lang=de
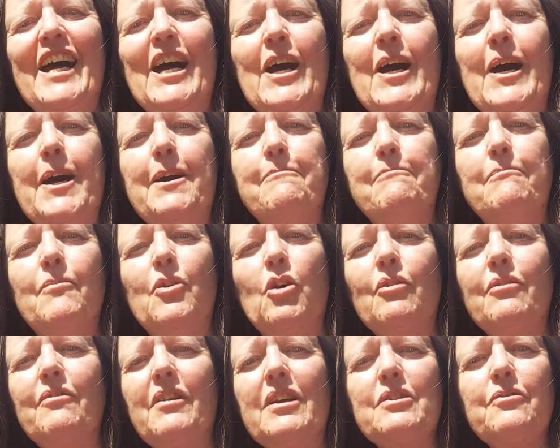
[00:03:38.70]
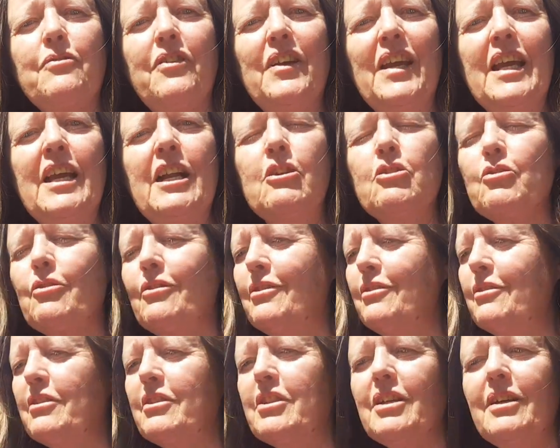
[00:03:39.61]
ähm, und was fehlt
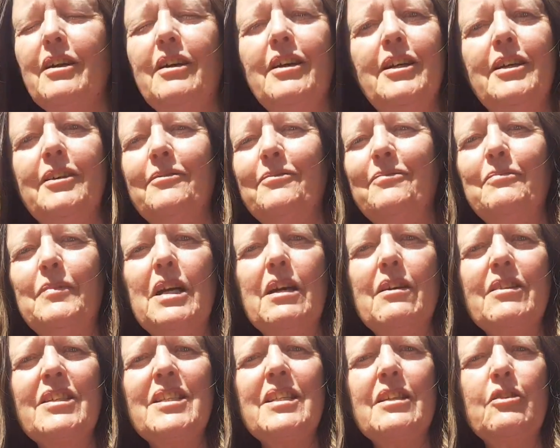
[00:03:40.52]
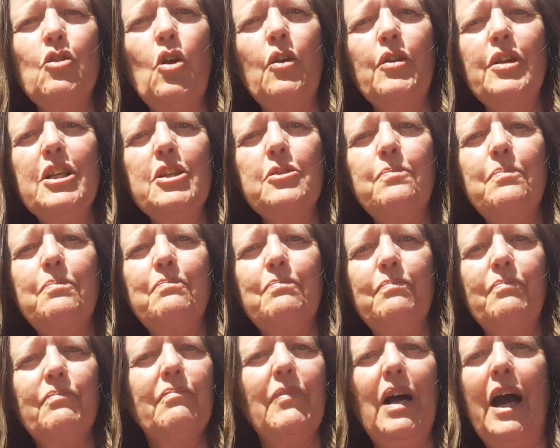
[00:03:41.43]
und ähm, ist ja noch nicht
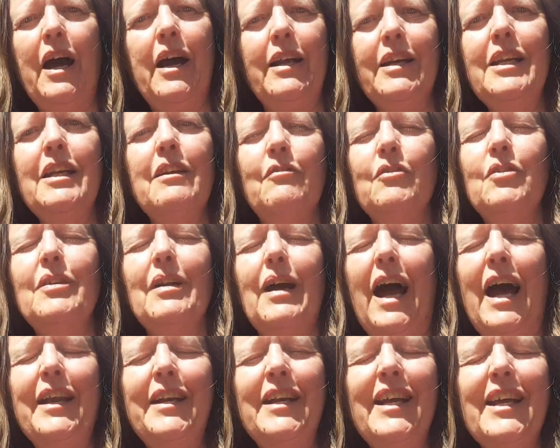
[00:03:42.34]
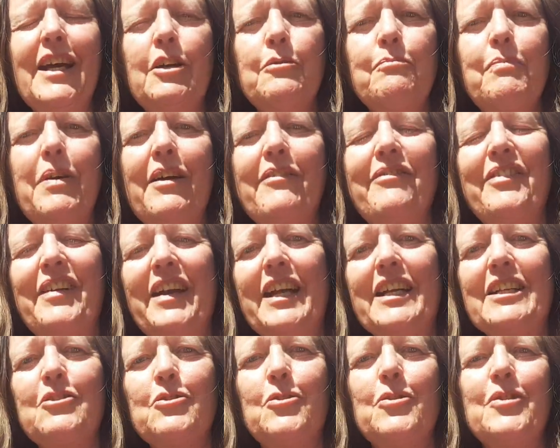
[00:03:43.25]
annähernd
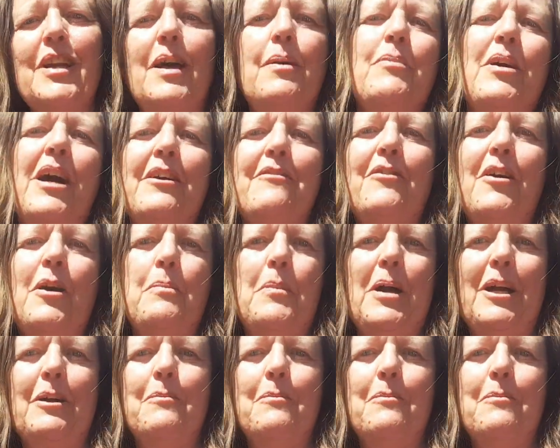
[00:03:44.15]
perfekt und habe einfach mal